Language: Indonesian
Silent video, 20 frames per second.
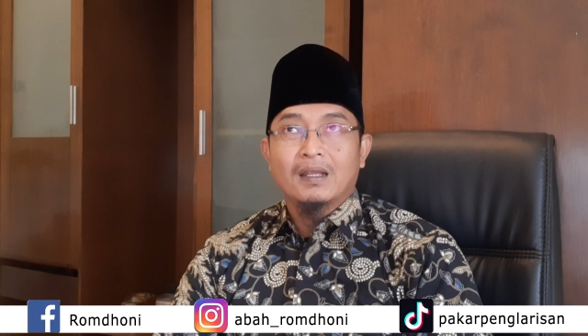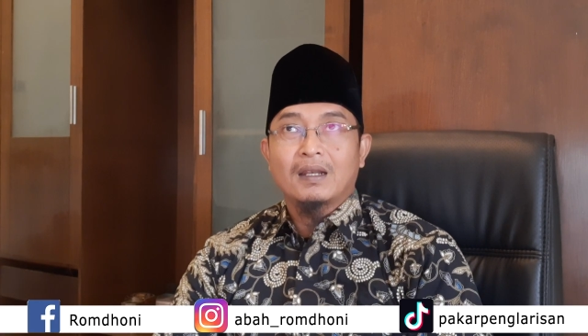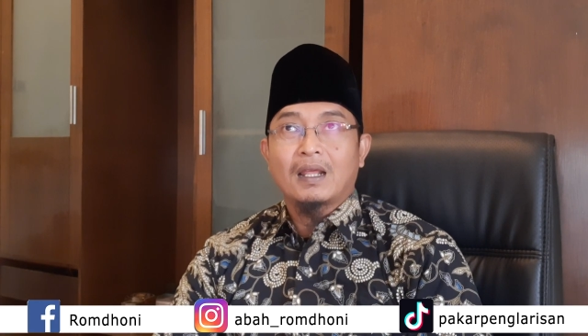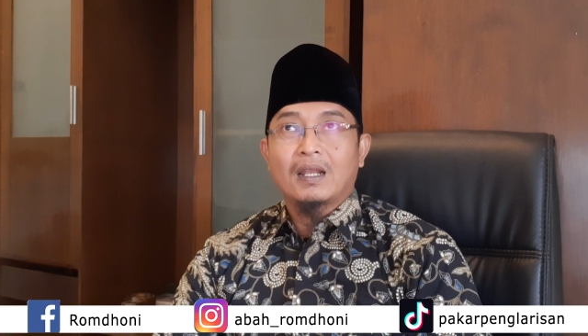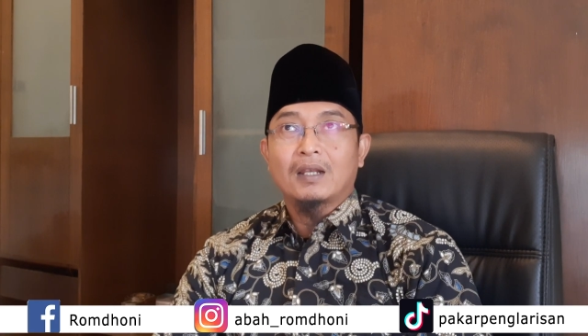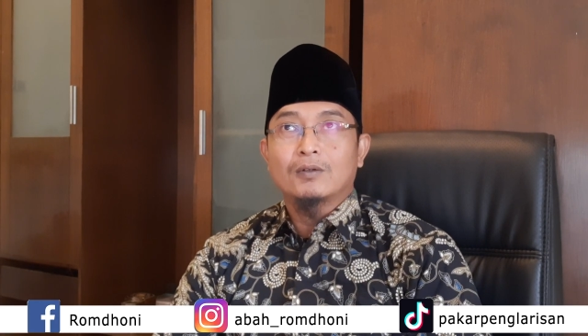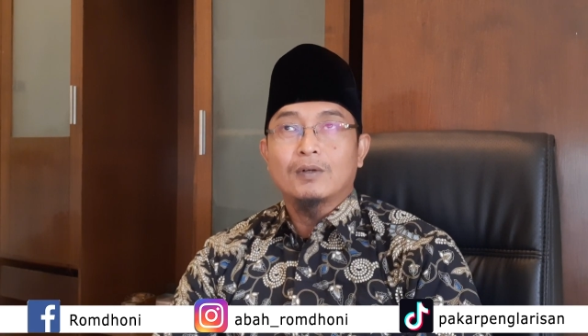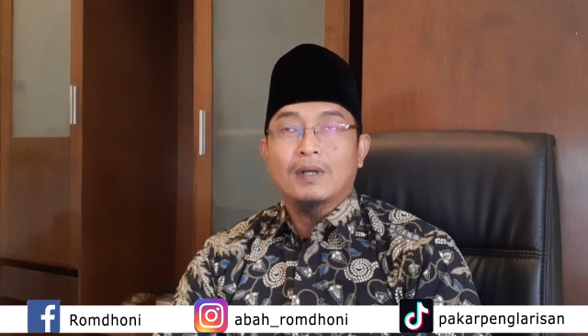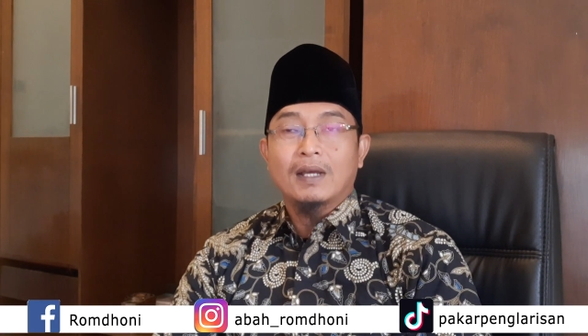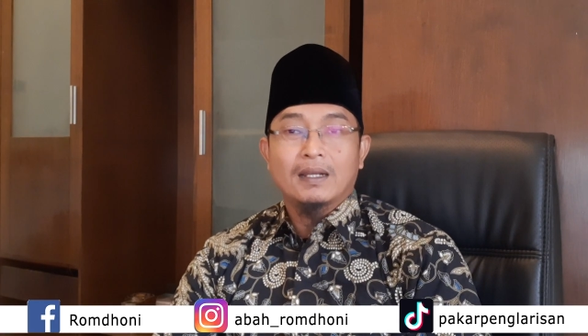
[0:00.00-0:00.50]

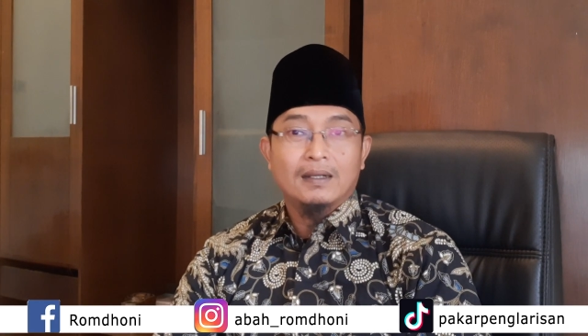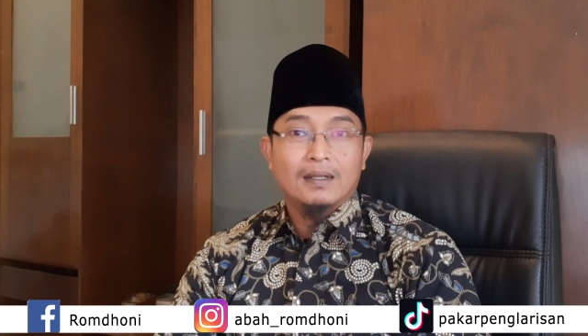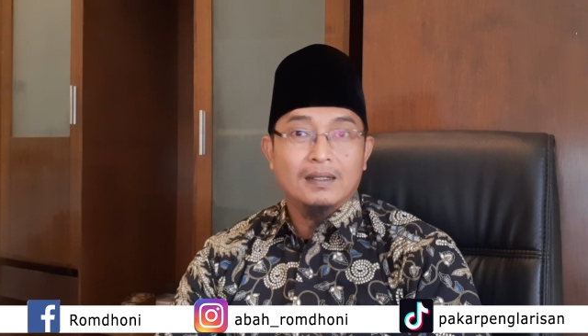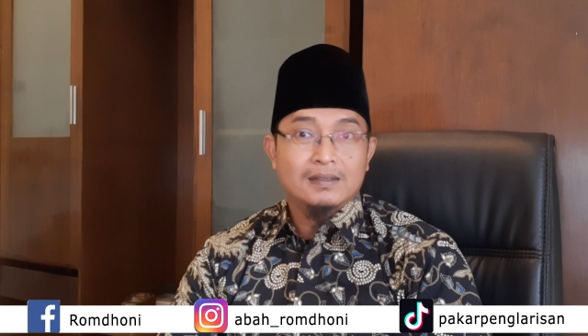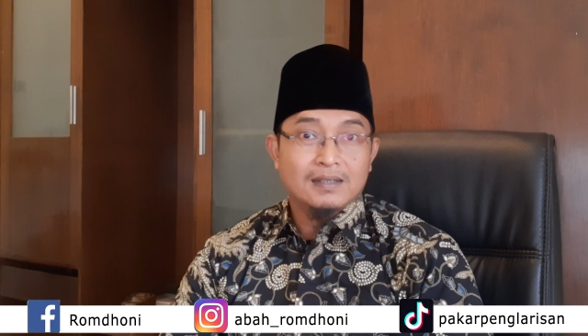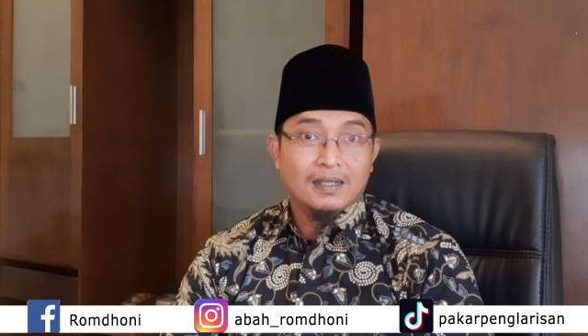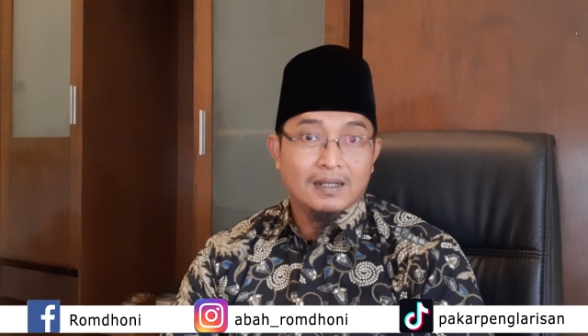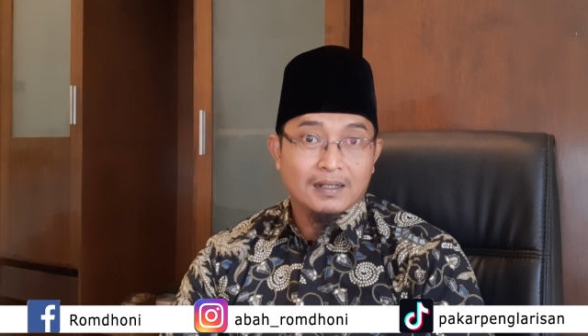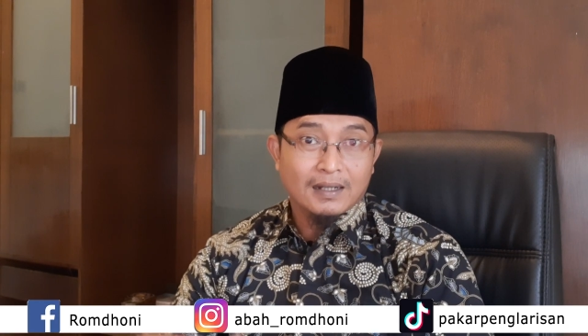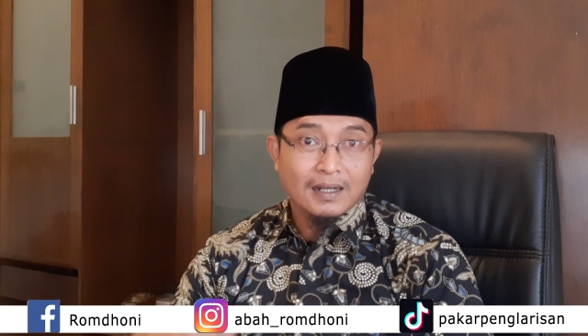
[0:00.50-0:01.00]
Lalu
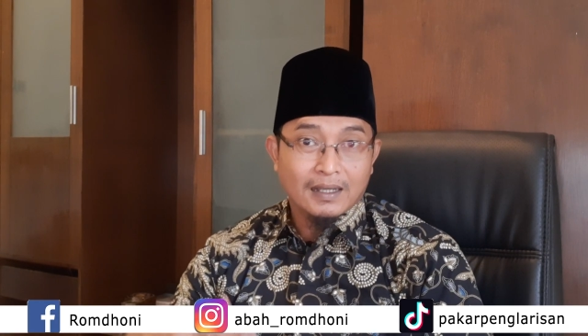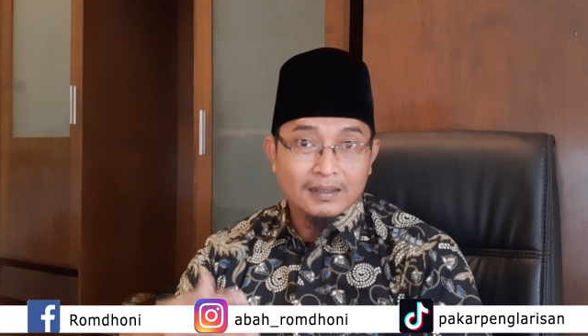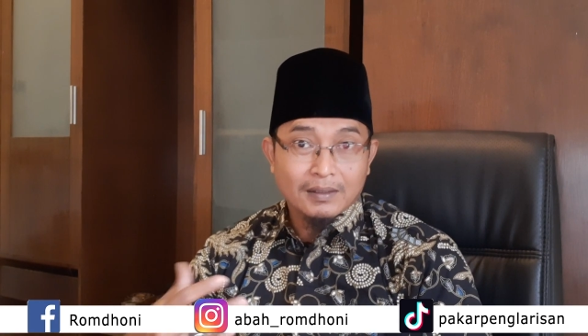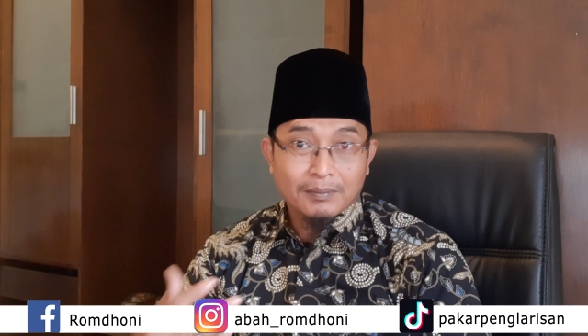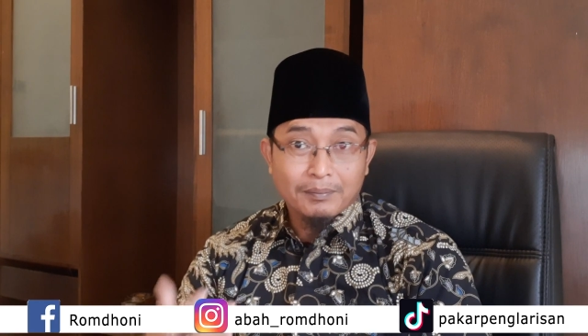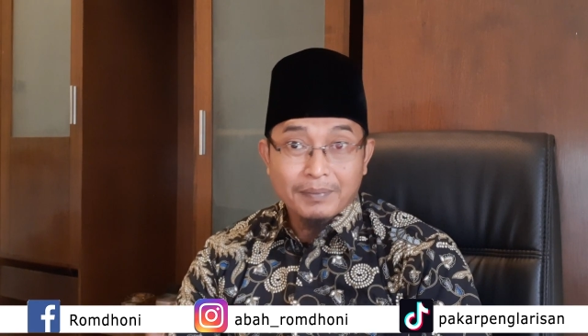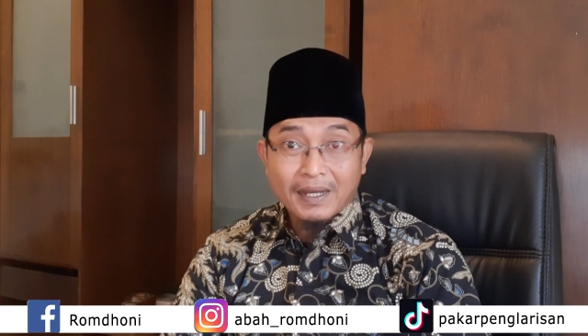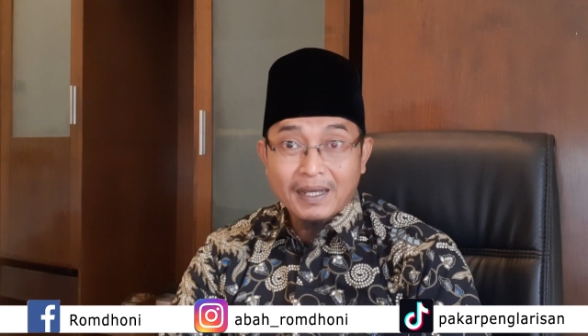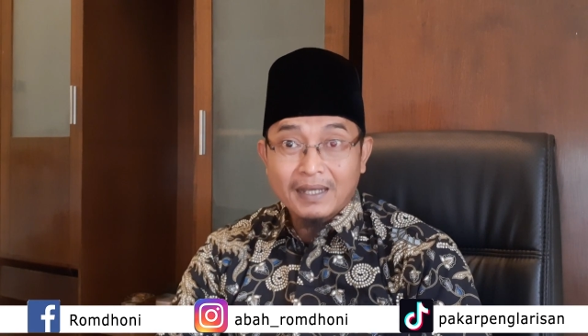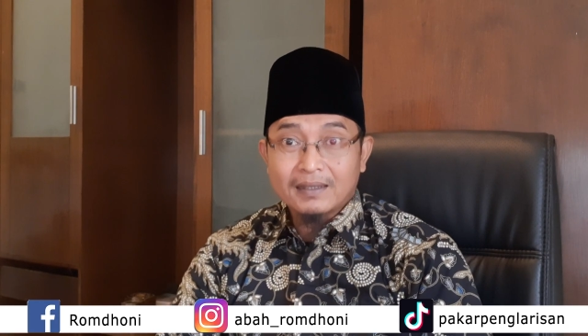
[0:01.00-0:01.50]
Anda carilah
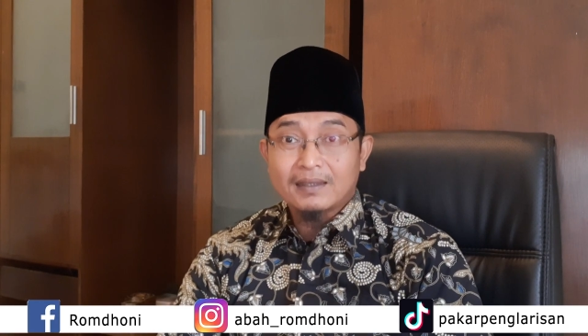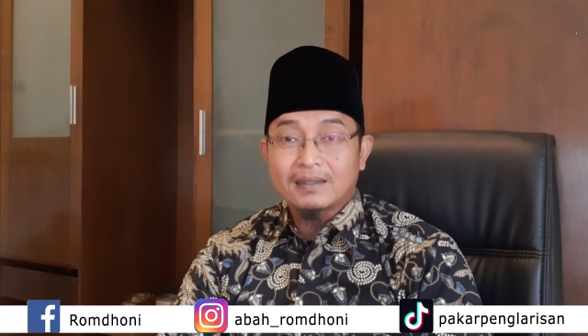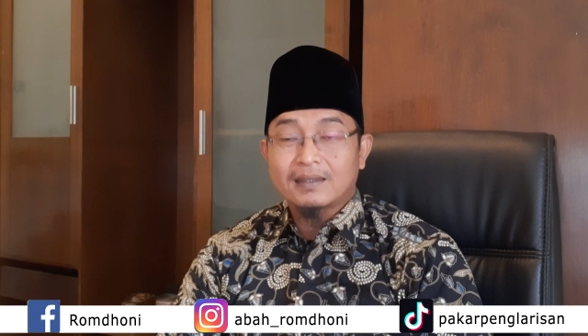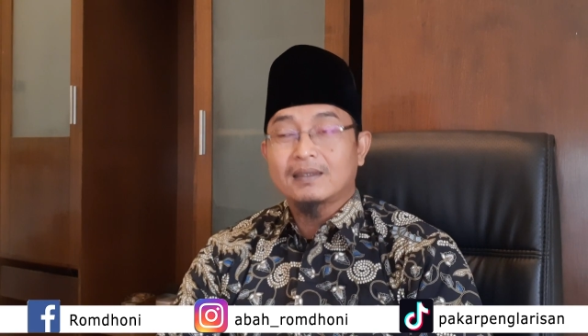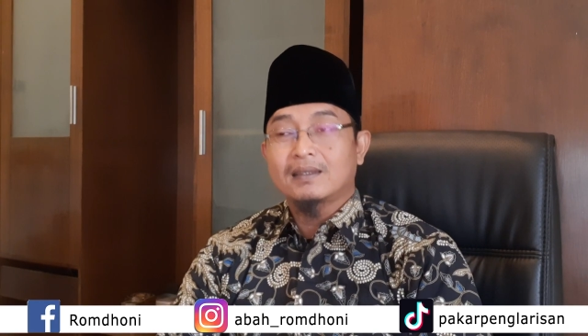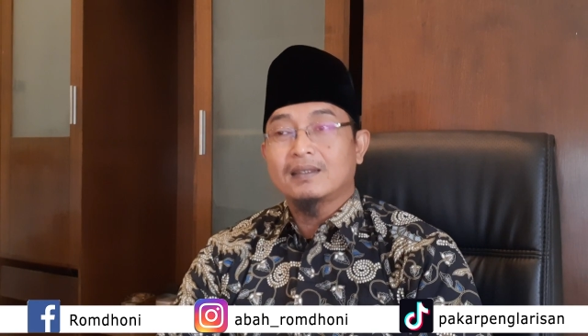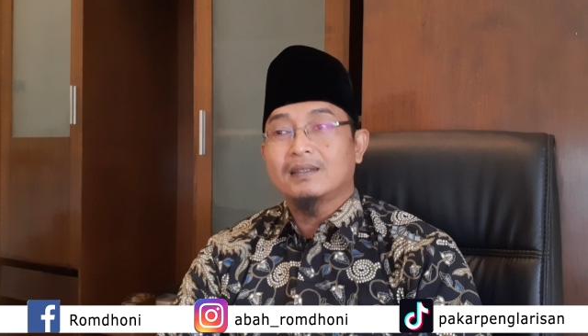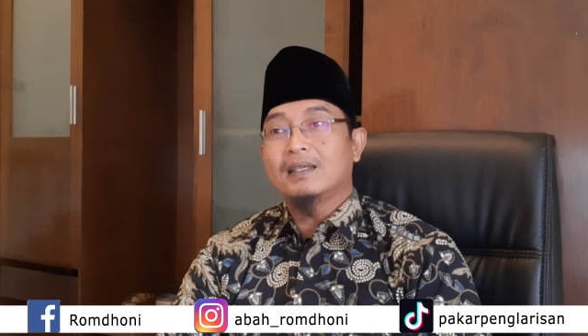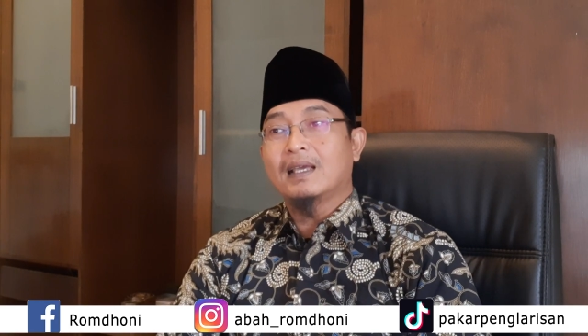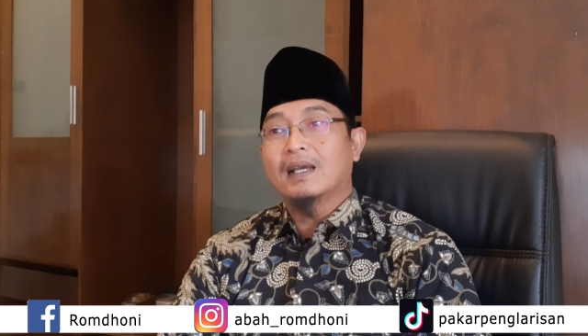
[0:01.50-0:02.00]
tempat
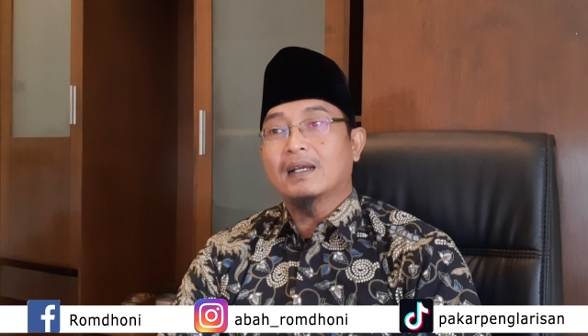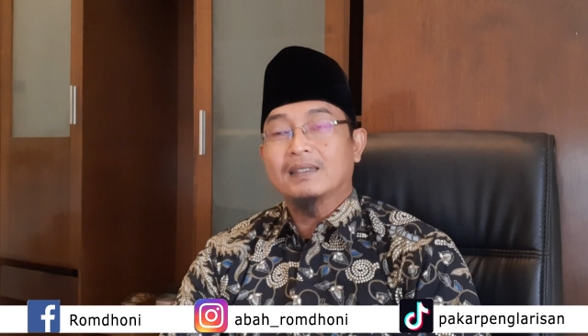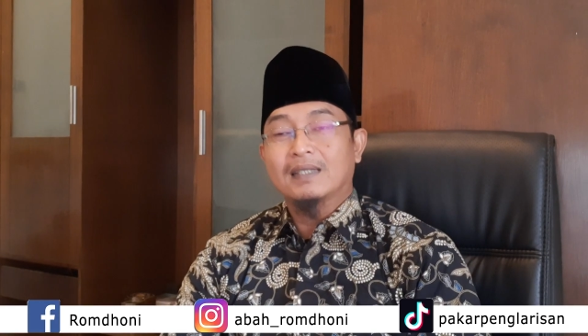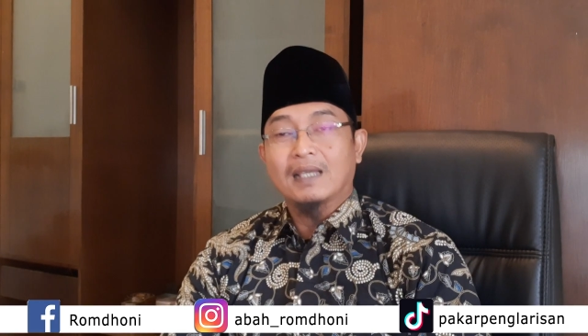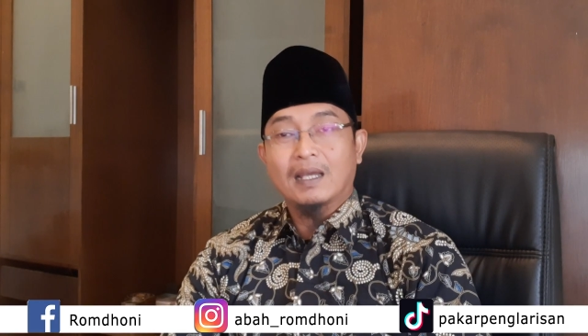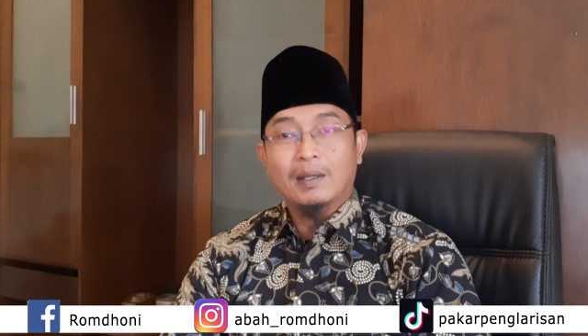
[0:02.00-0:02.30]
yang